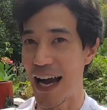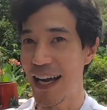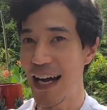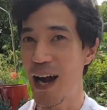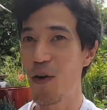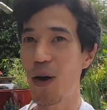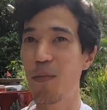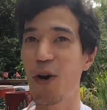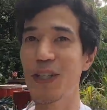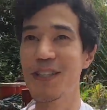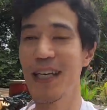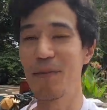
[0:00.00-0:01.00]
กให้เข้ากับค
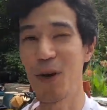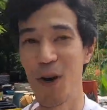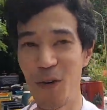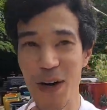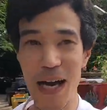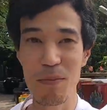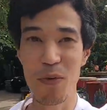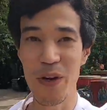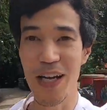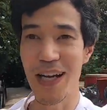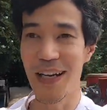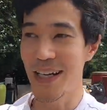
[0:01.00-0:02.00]
อนเซปต์ของราชบุ
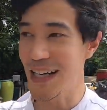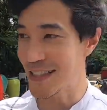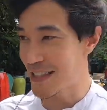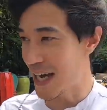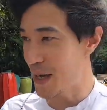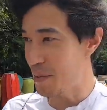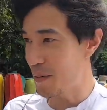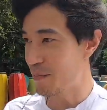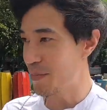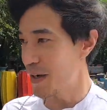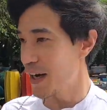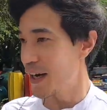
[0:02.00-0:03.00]
รี ก็อยากจะให้เป็น
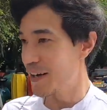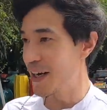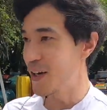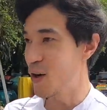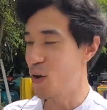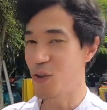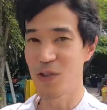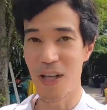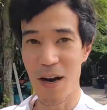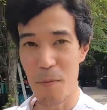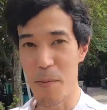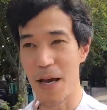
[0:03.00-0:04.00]
เรื่องของเซ
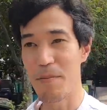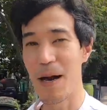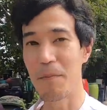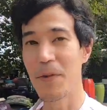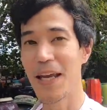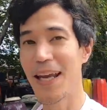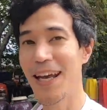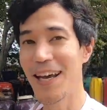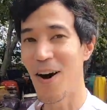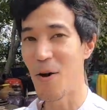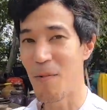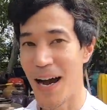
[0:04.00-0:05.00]
รามิกแบบนี้
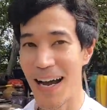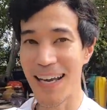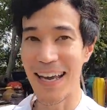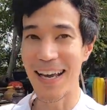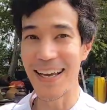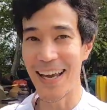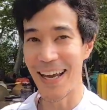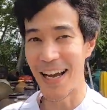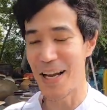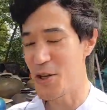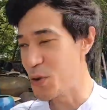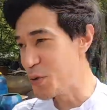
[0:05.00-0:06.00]
ออกมา
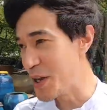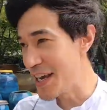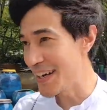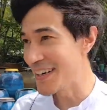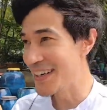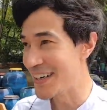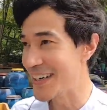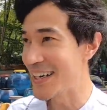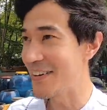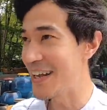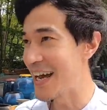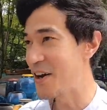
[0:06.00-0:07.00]
เก๋ๆ ยูนิคหนึ่งเดีย
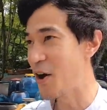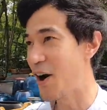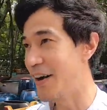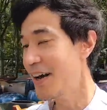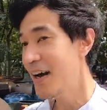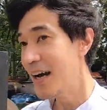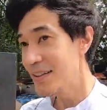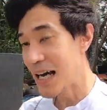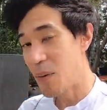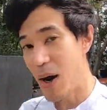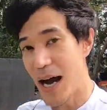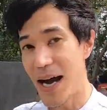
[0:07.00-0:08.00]
วแน่นอน แต่
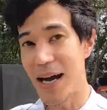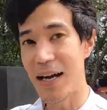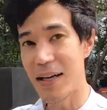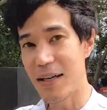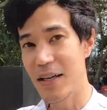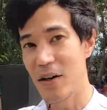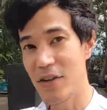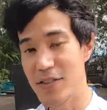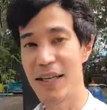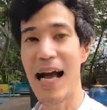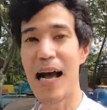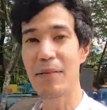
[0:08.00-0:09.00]
ว่าเรื่องของส
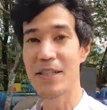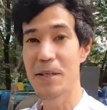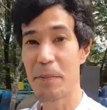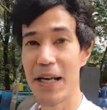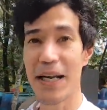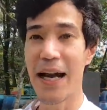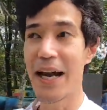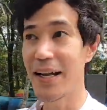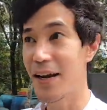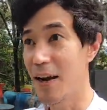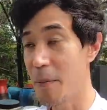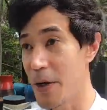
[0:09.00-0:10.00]
นามเนี่ยจะเป็นยังไง
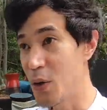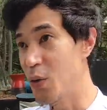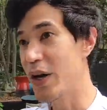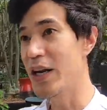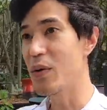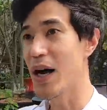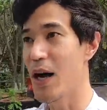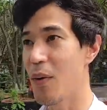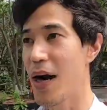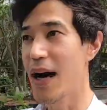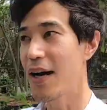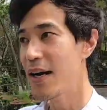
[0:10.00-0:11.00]
เดี๋ยวเราไปดูกันดีกว่า
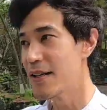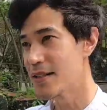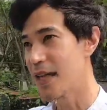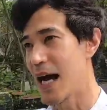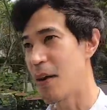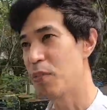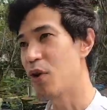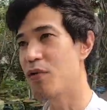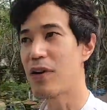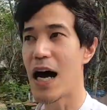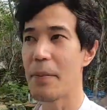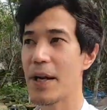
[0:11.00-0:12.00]
ว่าสนามโปรไฟ
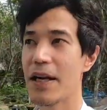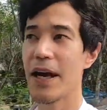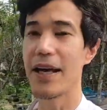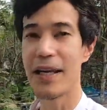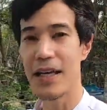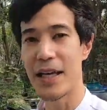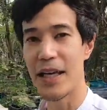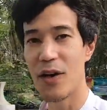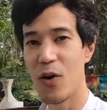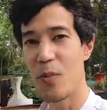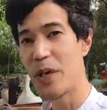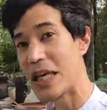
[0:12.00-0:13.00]
ล์เป็นยังไงกี่กิโล
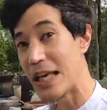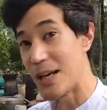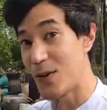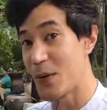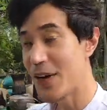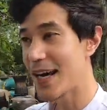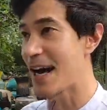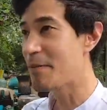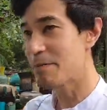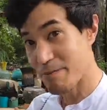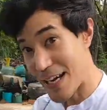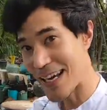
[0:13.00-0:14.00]
มีกี่รุ่นนะครับ
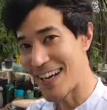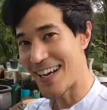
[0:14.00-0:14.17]
ไปกันเล